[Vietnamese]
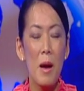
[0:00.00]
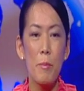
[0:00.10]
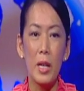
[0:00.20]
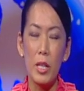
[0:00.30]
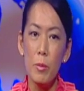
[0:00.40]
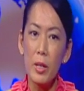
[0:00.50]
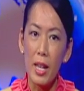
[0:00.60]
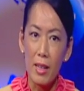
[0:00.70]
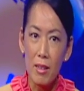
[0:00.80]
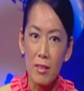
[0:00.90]
mà nếu mà
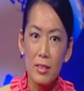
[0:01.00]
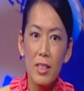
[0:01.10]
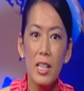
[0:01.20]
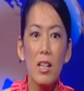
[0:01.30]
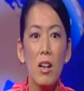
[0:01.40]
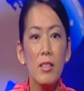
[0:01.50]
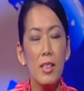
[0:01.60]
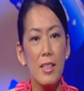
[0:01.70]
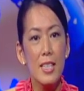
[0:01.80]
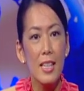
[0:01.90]
nó ảnh hưởng tới cái đó
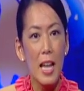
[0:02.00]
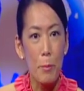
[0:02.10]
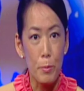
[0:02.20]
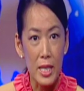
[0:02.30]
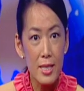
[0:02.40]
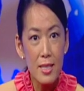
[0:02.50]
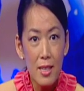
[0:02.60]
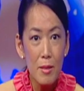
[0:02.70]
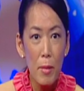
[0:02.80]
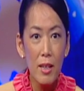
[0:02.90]
thì nó sẽ làm bị
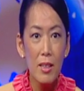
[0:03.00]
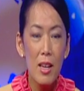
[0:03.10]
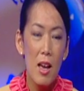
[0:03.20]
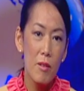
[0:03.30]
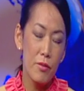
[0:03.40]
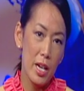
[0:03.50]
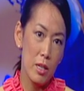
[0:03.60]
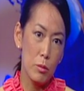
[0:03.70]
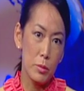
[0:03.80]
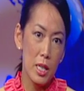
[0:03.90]
sưng mắt và
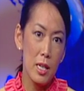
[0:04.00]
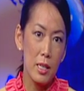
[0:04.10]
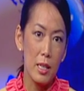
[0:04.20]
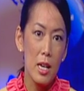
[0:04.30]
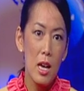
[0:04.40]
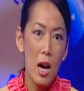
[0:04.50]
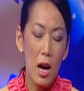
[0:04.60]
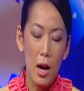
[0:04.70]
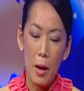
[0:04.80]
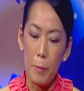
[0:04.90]
đồng thời
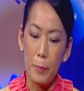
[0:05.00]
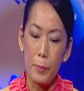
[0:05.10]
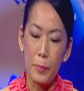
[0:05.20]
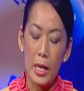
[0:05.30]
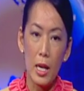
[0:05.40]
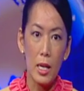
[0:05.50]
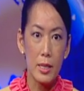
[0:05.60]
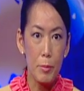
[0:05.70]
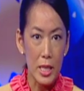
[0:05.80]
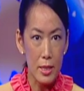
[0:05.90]
uh, uh,
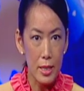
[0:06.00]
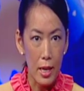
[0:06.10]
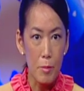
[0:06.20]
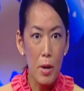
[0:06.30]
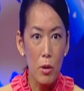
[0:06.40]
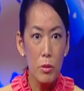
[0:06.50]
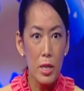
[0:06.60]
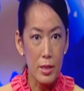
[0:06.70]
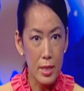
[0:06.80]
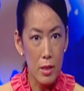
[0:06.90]
bị chảy máu
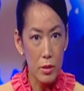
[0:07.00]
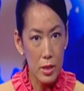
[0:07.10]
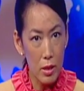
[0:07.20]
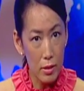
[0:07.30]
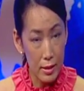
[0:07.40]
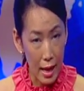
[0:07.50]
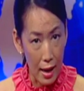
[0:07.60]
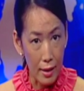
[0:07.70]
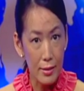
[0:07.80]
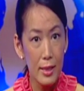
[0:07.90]
ở ờ, chợ chợ
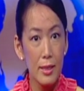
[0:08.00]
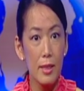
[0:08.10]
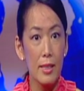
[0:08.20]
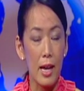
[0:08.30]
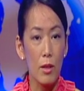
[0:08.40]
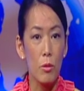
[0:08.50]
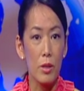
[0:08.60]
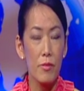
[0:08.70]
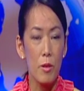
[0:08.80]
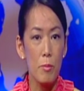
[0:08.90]
cả cái tất cả của
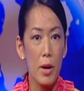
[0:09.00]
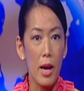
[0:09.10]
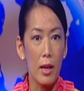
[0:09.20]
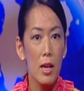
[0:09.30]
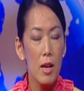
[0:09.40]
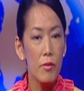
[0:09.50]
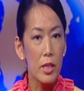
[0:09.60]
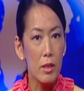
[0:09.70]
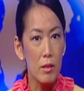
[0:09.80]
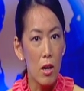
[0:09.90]
cái võng mạc và
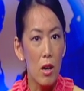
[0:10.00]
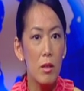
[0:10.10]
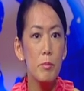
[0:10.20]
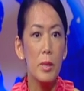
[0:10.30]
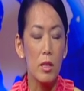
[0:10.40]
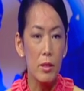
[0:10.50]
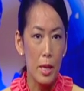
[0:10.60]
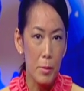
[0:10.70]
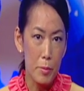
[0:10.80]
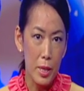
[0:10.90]
từ đó mình có
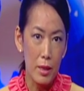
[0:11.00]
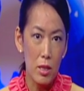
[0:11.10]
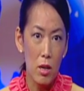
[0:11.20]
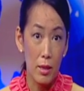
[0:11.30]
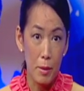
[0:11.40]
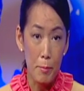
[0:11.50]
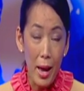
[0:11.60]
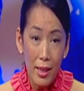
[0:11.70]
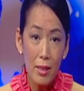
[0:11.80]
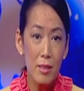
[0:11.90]
thể mình bị nó gọi là
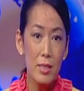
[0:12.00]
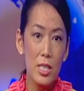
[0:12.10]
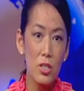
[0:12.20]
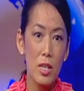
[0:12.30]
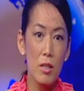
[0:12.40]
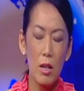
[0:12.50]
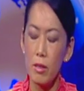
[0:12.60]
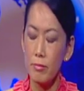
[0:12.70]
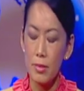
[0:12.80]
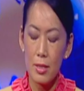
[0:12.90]
macular degeneration
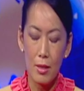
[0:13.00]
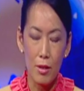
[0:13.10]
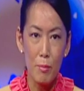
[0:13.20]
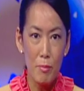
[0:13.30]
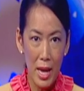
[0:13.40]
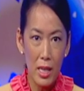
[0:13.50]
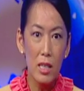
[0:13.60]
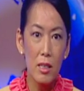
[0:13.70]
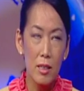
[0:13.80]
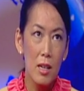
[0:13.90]
um, xin lỗi
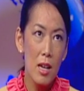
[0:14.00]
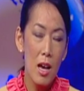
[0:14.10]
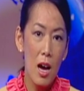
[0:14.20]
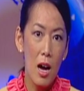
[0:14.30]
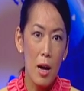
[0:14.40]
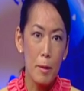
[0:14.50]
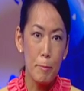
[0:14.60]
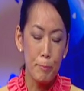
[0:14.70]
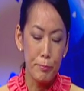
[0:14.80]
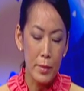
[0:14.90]
macular
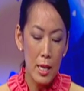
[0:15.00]
um,